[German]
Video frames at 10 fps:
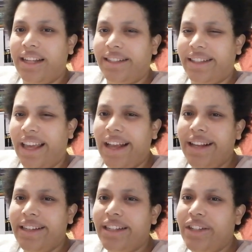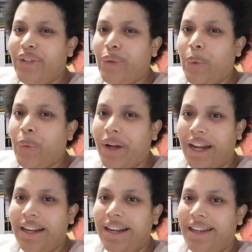dass Geld nicht so
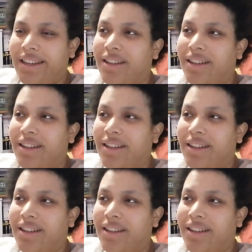unendlich,